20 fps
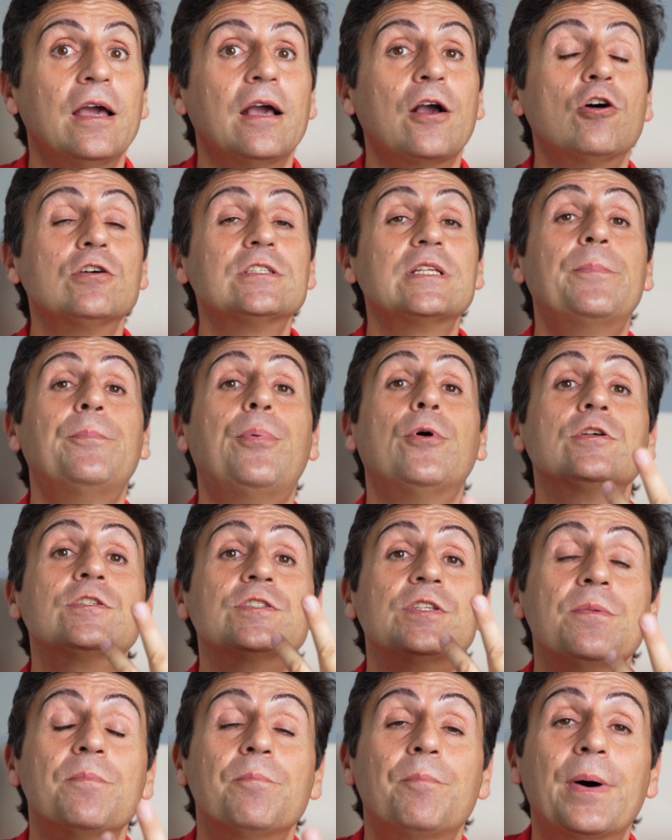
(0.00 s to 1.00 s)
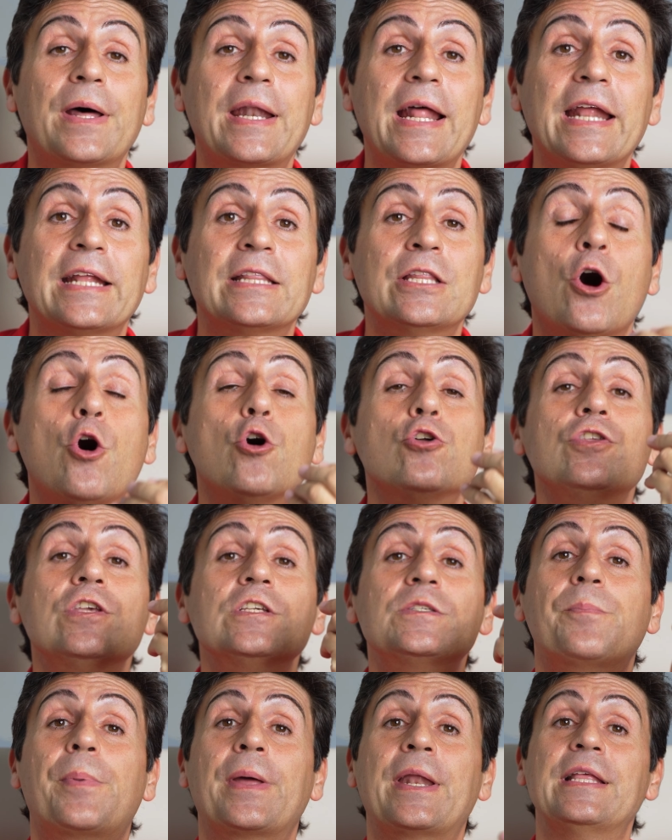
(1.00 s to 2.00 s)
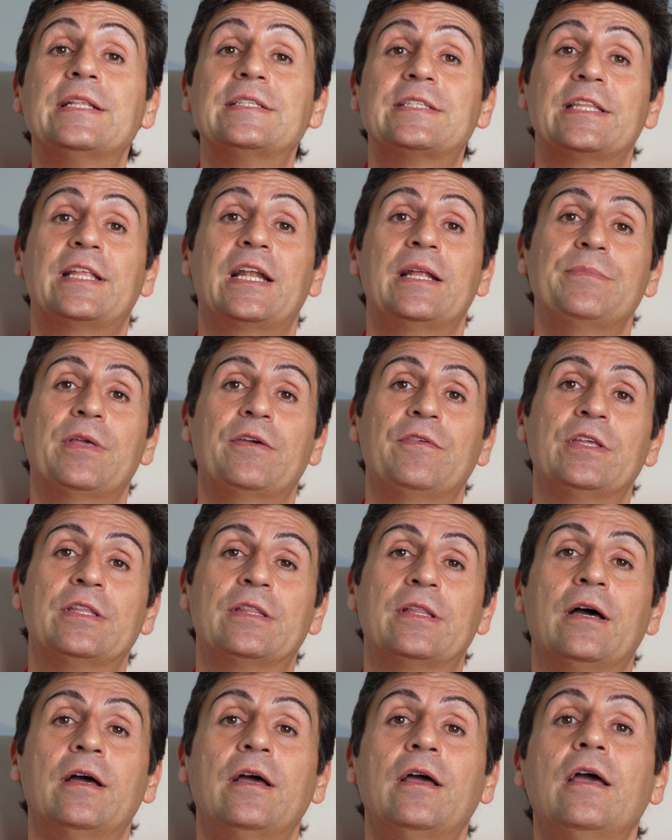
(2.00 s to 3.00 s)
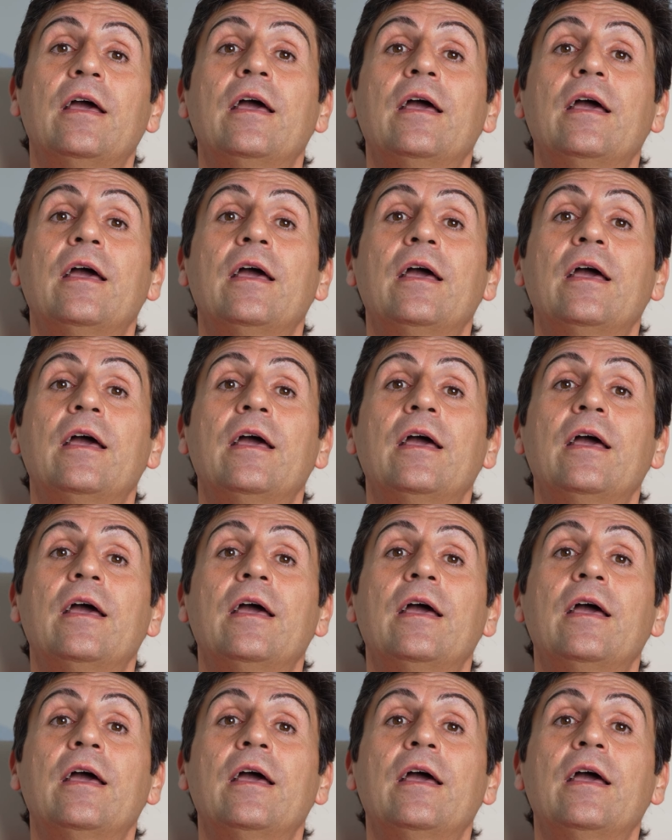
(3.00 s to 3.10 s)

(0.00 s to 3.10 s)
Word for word: Cosa posso imparare da ogni esperienza della mia vita?